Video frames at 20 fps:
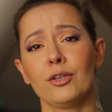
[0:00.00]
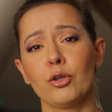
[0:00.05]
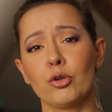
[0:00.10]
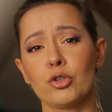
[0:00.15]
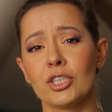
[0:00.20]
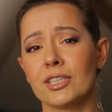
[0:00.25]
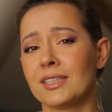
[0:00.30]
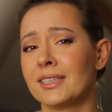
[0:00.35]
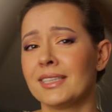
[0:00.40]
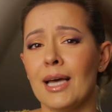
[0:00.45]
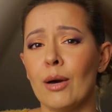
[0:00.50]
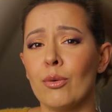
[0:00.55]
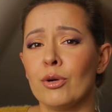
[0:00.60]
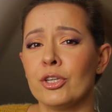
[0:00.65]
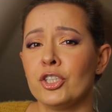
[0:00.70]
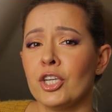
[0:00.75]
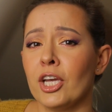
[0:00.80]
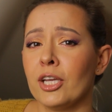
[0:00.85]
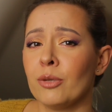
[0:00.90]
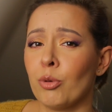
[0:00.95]
To już jest
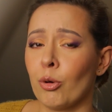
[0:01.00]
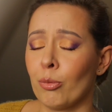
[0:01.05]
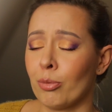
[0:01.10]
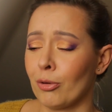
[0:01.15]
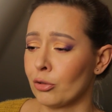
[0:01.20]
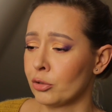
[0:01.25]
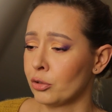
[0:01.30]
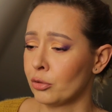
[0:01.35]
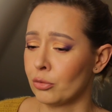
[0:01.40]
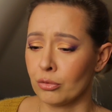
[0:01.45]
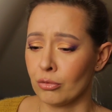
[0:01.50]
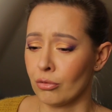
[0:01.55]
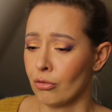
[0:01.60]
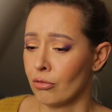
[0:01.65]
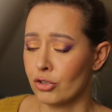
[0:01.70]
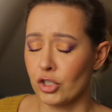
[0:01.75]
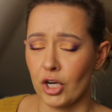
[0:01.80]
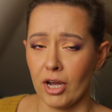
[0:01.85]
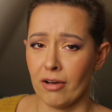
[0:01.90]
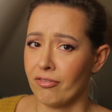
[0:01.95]
cały dzień po
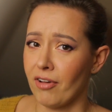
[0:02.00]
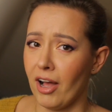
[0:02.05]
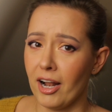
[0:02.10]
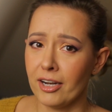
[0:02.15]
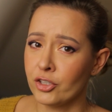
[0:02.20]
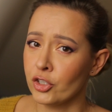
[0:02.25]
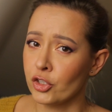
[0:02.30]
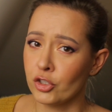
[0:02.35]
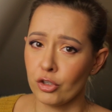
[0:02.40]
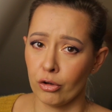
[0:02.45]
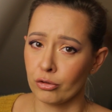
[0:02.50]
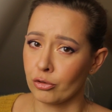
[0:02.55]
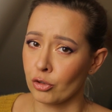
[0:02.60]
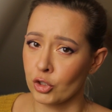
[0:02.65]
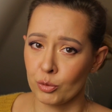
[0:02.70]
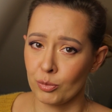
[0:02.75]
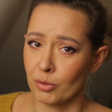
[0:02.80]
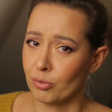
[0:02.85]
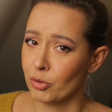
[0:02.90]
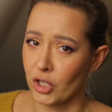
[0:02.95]
prostu trzeba walczyć o
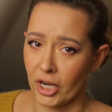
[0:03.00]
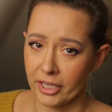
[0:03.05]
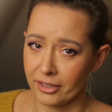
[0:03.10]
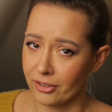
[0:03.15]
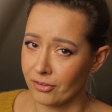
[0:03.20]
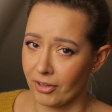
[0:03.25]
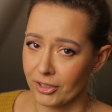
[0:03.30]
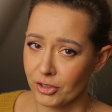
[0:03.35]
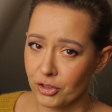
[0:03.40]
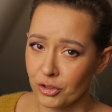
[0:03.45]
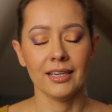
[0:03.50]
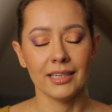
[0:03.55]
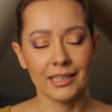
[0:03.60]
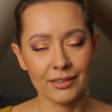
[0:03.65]
to, żeby przetrwać.